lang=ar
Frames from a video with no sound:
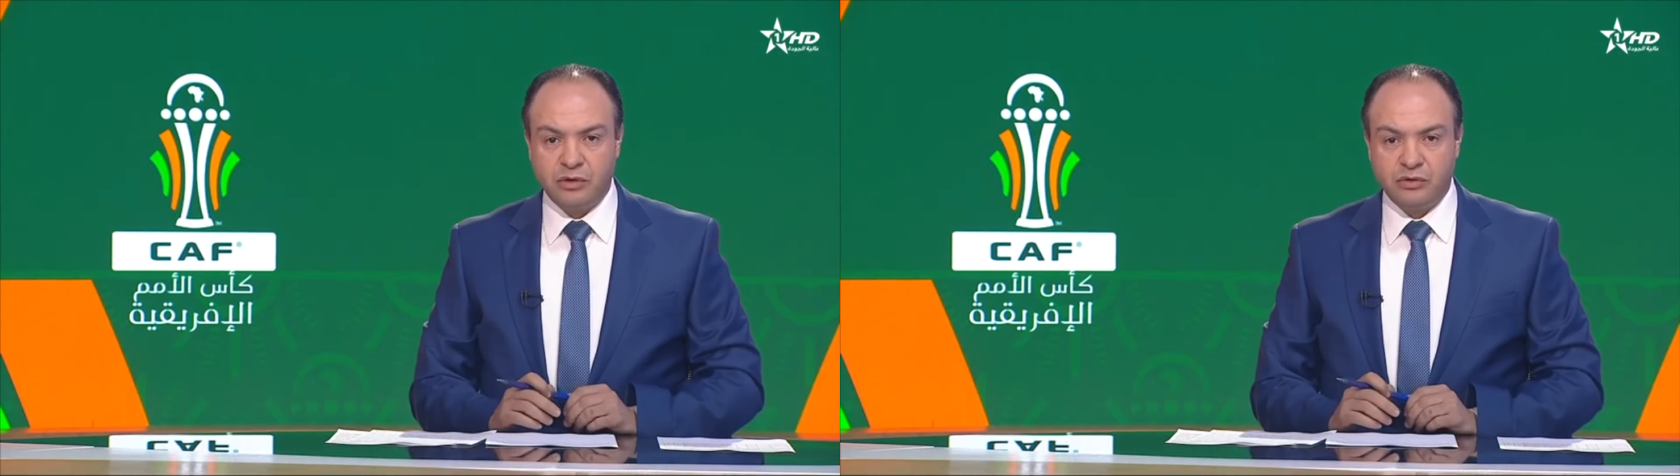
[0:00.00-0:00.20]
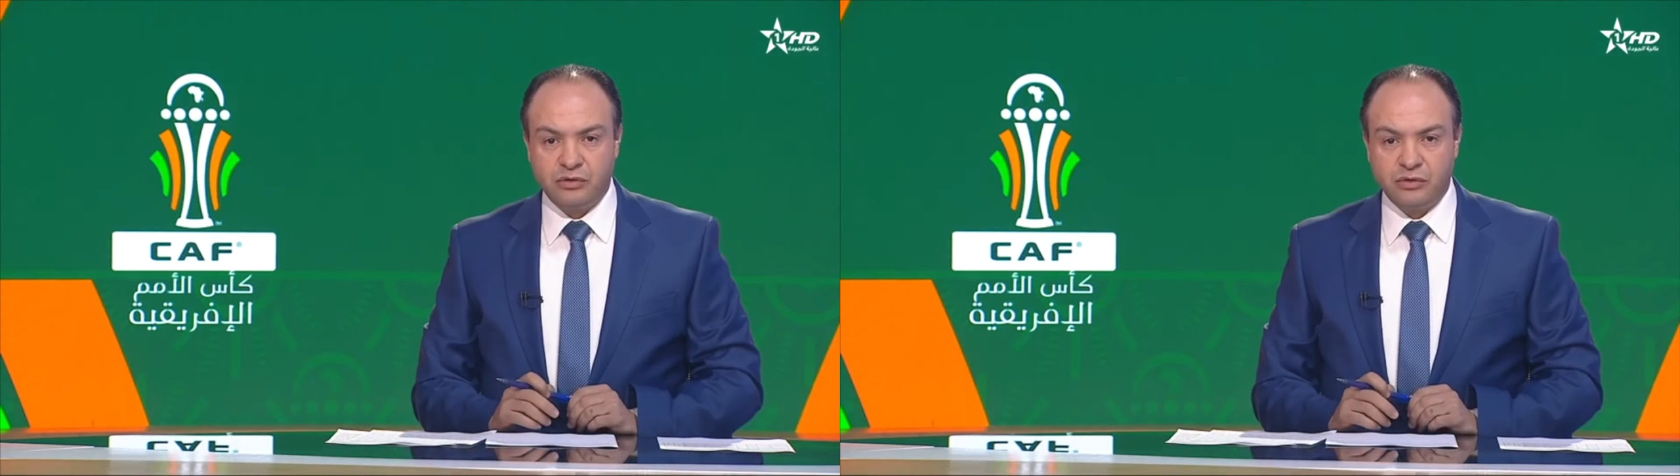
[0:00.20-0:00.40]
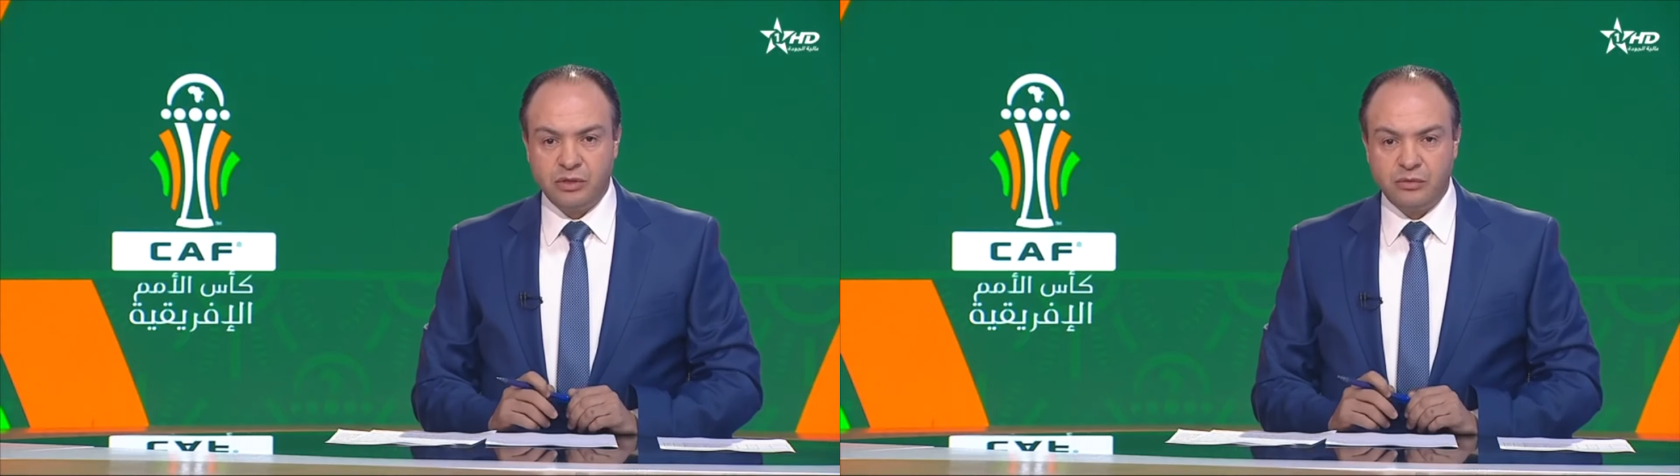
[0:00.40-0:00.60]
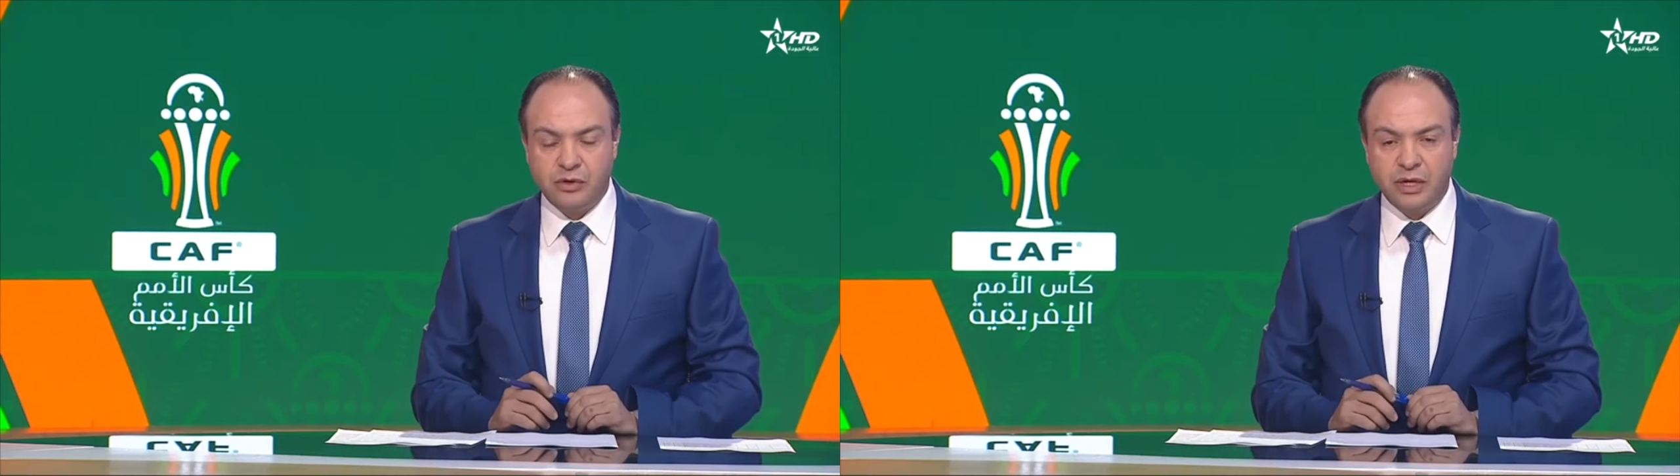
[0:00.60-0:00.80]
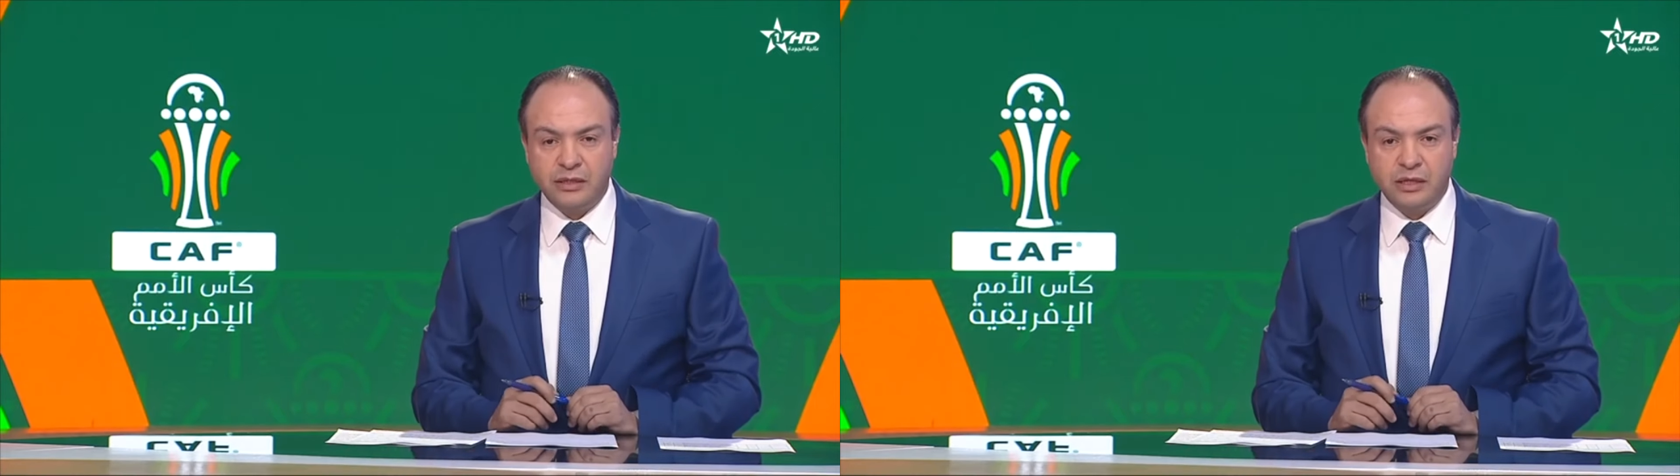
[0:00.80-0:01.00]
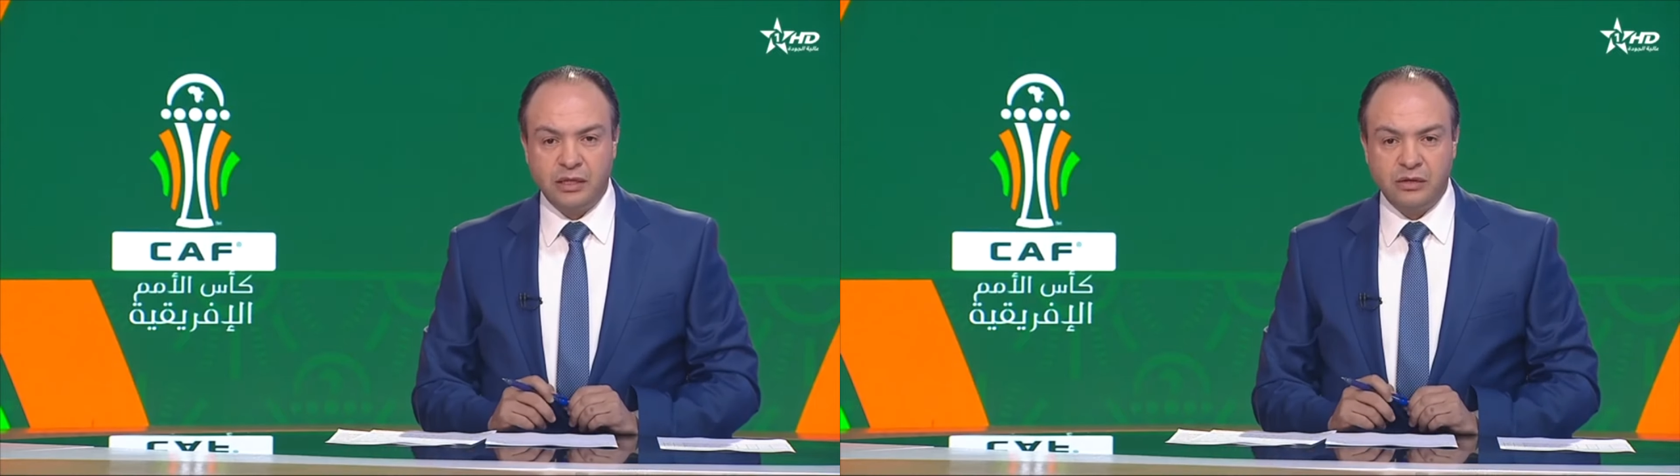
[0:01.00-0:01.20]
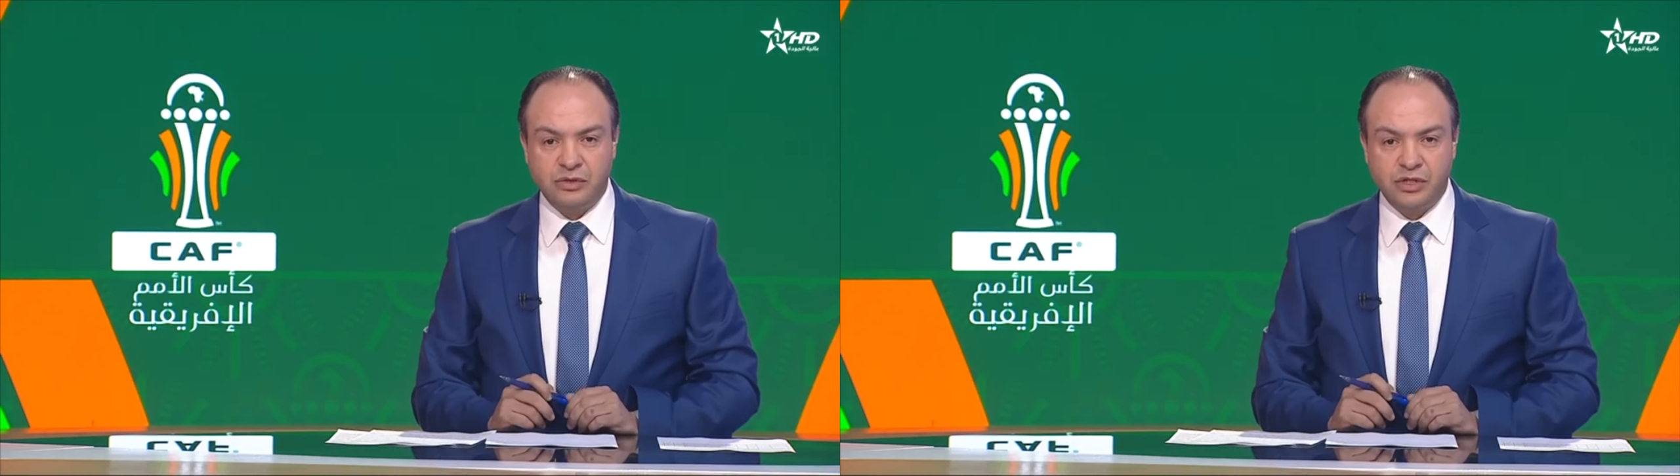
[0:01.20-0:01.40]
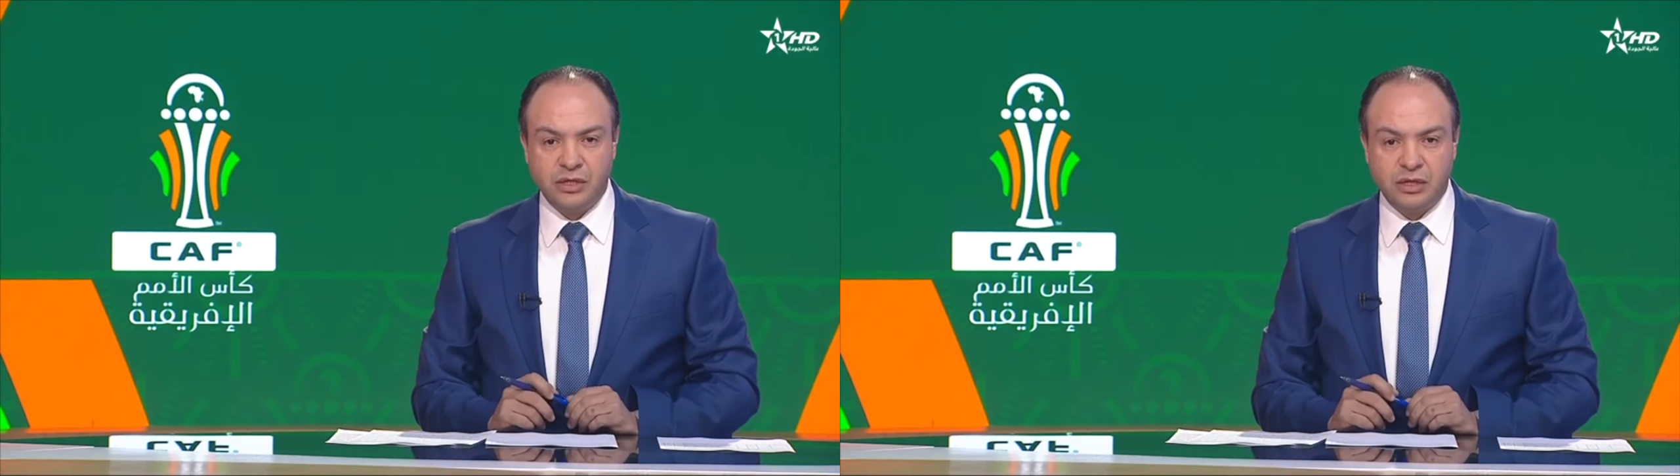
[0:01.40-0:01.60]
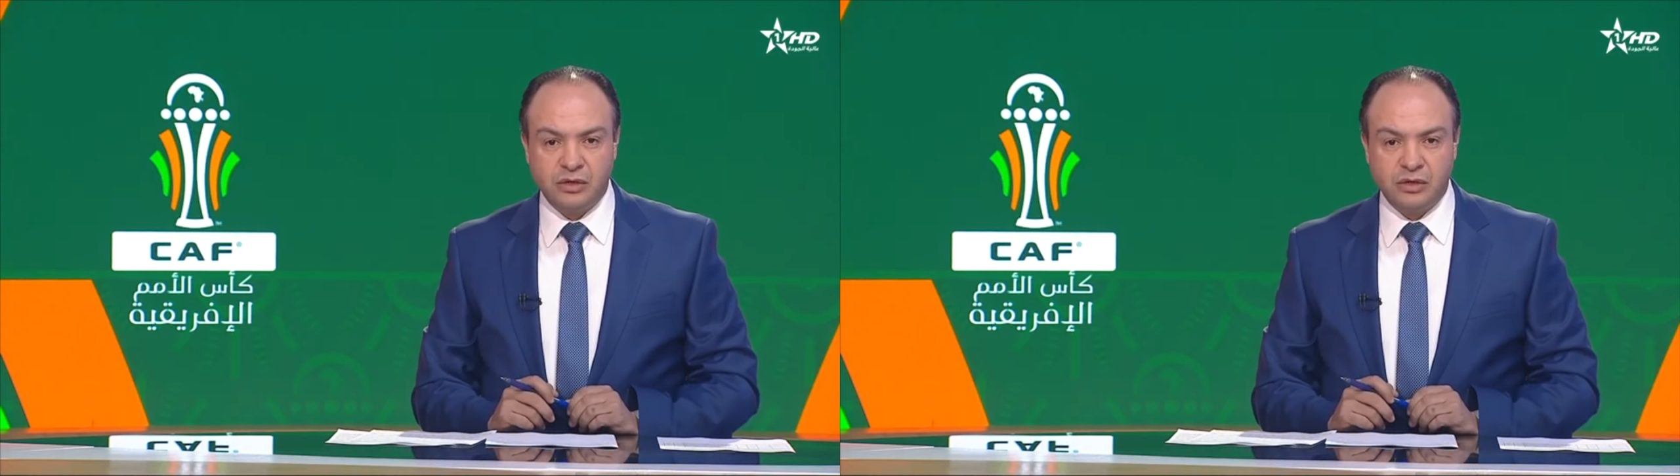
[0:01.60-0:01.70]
الكونغو الديمقراطي اللي جانا